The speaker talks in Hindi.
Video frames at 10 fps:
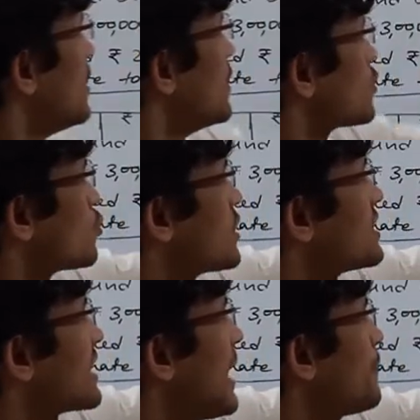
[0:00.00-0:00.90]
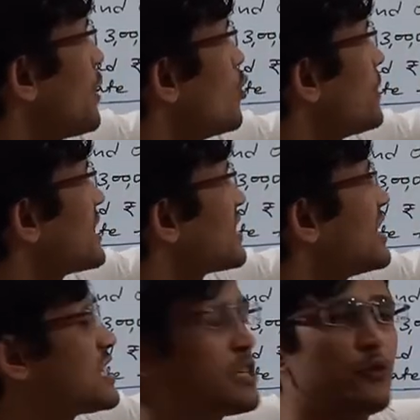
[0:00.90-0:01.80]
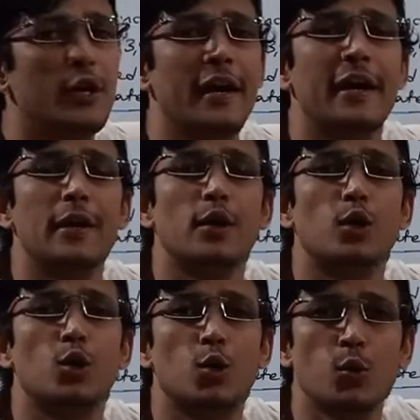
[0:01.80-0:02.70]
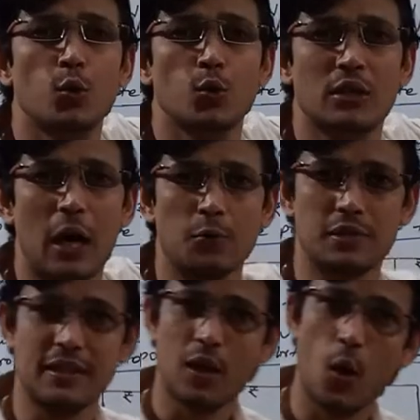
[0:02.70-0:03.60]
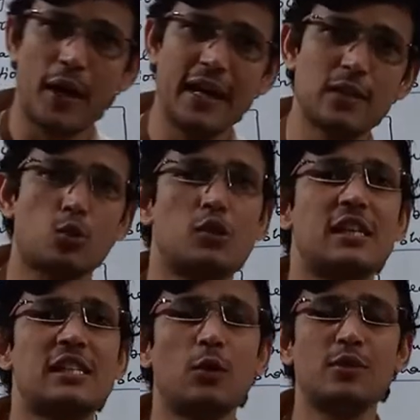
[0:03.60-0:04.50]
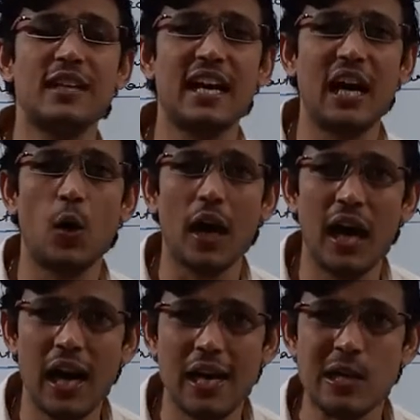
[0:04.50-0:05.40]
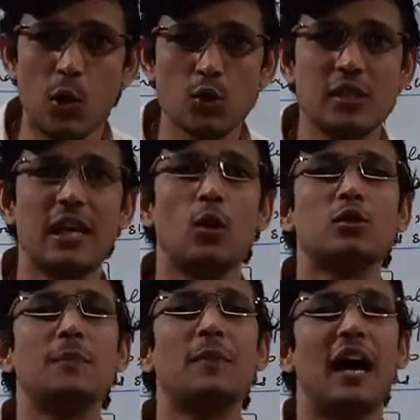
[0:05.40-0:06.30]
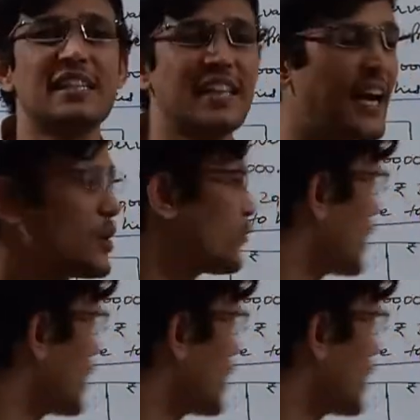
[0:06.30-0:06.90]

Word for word: तो उसकी स्क्रैप वैल्यू हमें कितनी रिसीव हुई टू थाउजेंड ओके तो सिक्स थाउजेंड का क्या हो गया लॉस ये लॉस हम कहां से राइट ऑफ